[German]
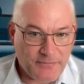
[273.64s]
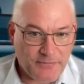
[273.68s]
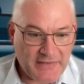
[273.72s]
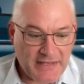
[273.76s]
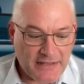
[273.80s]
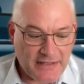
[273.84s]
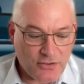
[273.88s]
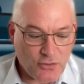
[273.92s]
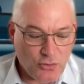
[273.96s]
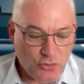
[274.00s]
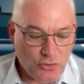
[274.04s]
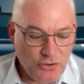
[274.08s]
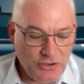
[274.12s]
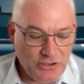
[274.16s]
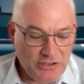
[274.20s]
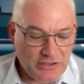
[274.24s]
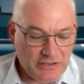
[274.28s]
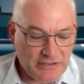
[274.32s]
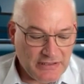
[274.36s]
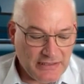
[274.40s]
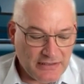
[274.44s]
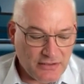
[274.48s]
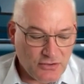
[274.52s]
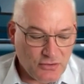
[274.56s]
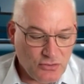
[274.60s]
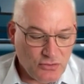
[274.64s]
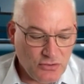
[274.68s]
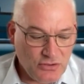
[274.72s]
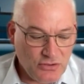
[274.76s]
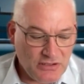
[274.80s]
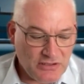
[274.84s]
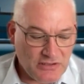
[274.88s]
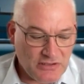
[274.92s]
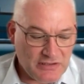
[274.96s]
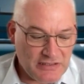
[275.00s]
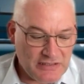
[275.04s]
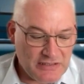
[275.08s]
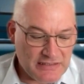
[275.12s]
der Grund, der
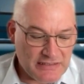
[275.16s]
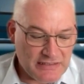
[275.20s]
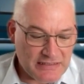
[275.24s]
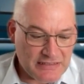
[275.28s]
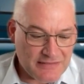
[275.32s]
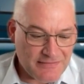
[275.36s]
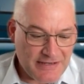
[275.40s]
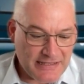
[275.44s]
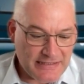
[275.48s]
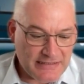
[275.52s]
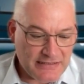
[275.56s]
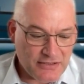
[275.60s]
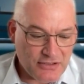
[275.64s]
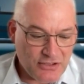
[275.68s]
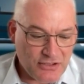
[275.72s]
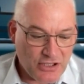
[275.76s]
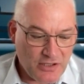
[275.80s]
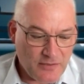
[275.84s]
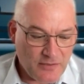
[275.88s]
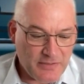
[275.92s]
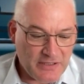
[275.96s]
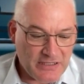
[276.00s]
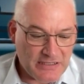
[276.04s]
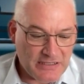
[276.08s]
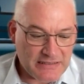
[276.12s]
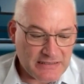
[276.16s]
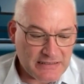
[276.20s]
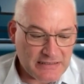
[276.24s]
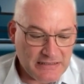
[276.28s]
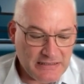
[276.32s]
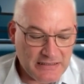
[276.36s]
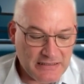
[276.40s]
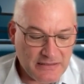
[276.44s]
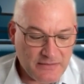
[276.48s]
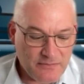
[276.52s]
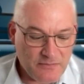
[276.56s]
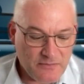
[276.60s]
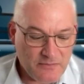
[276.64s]
Grund dieses zweiten Körpers
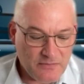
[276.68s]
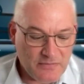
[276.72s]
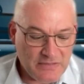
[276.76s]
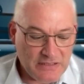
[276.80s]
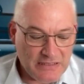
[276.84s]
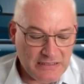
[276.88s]
ähm,